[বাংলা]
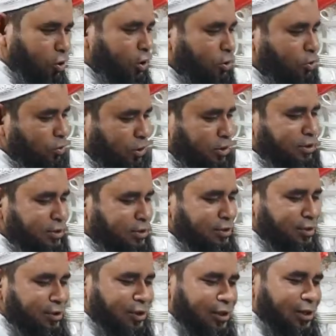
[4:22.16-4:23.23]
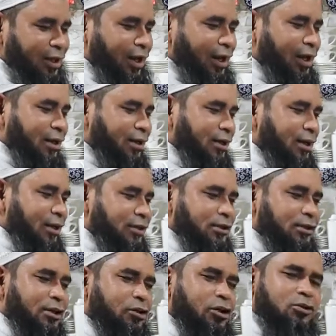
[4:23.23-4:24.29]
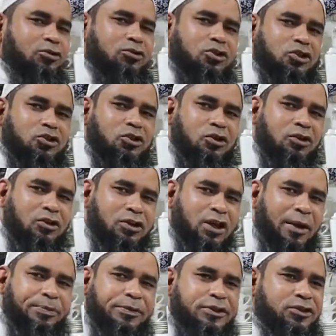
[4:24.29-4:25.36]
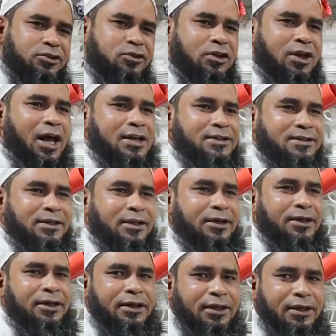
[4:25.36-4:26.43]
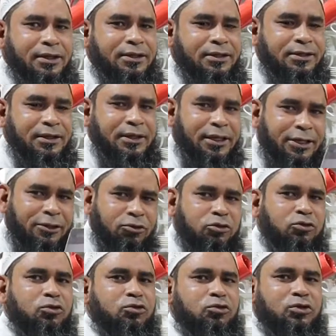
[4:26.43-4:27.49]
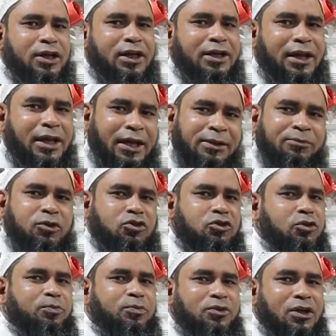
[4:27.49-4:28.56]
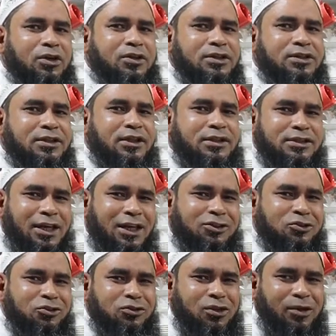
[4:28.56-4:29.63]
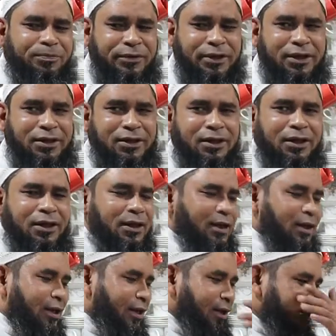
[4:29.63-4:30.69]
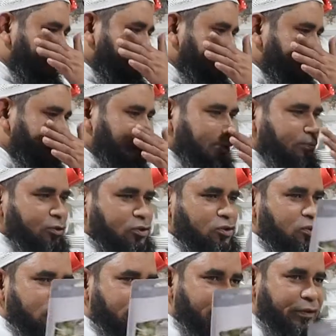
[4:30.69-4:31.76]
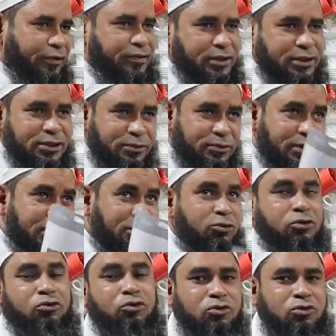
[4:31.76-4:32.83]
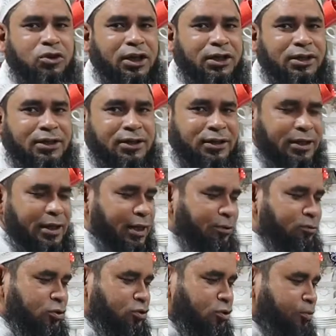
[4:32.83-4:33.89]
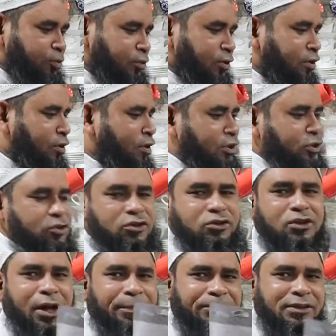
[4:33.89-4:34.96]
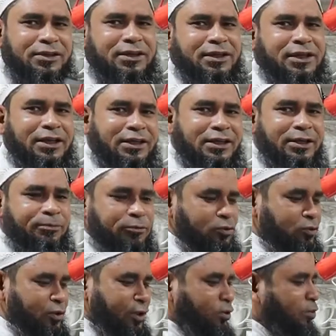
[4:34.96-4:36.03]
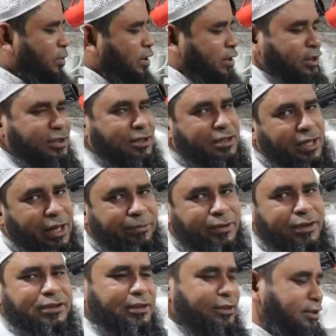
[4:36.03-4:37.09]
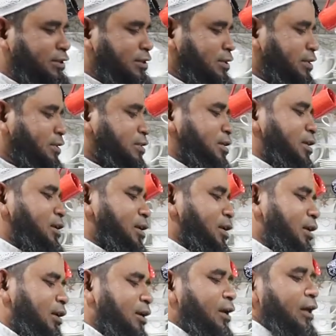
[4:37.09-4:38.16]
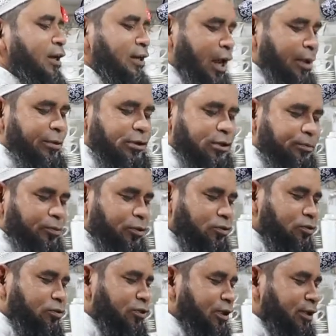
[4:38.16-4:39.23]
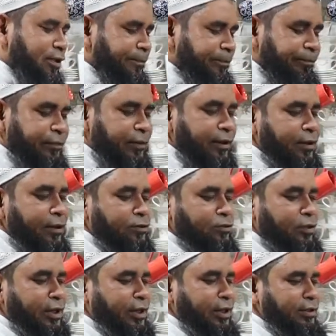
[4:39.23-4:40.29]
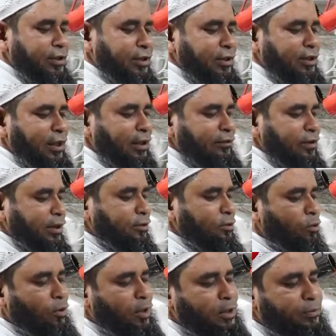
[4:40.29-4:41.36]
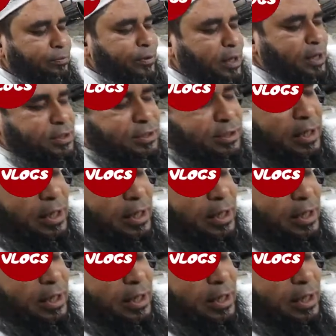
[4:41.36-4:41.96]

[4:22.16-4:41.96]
ছড়াছড়ি জি আর এটা দেওয়ার উদ্দেশ্য হলো রাফি স্টোর আজকে এই এই নতুন দোকান এক বছর পুরা হয়েছে যার জন্য আপনার এক বছর ব্যবসায়িক জীবনে নতুন দোকানে এক বছর পুরো হওয়ার জন্য আপনাদেরকে এই গিফটগুলো এই ওভেনটার সাথে আমরা দিয়ে দিচ্ছি ইনশাল্লাহ এটা আমাদের পক্ষ থেকে তো এখান থেকে থাকবে একটা অয়েল ব্রাশ